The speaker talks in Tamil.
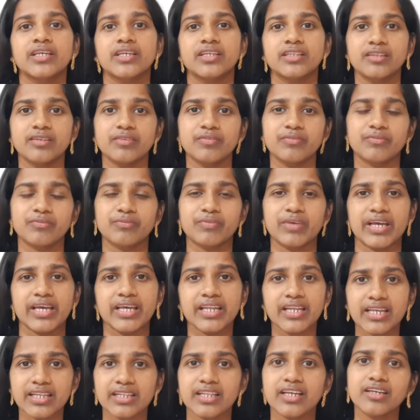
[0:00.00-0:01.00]
இது
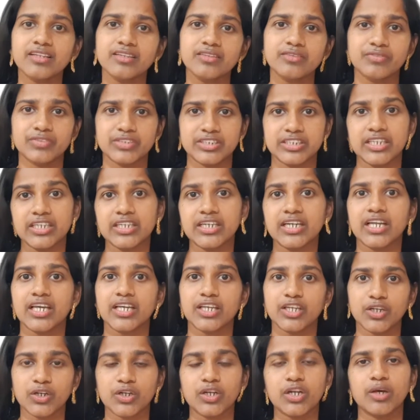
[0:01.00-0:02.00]
வேறு ஏதாவது
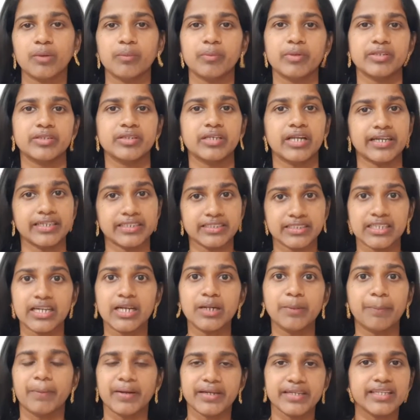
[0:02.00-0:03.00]
விஷயங்களாக இருக்கலாமா அது அடுத்த
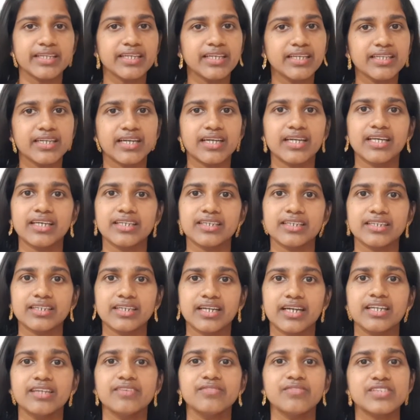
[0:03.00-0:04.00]
நாள் பண்டிகை
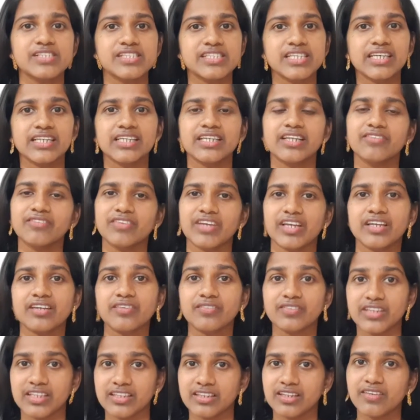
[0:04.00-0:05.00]
நாளானனால விசாரணை வேறு
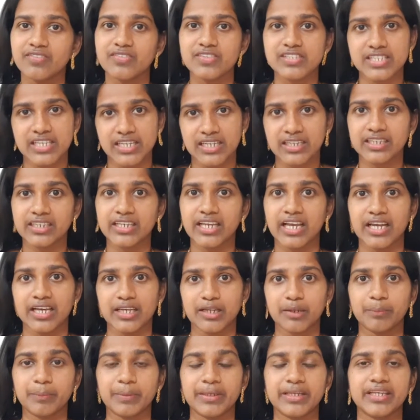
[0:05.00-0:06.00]
விதத்தில் விசாரிக்க
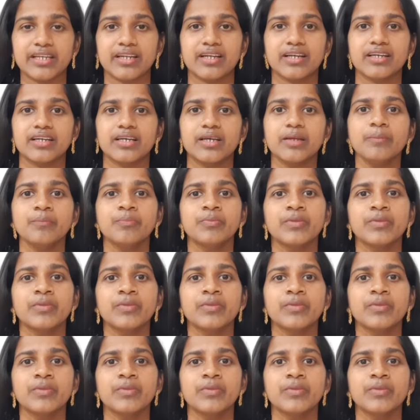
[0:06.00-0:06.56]
ஆரம்பிக்கிறாங்க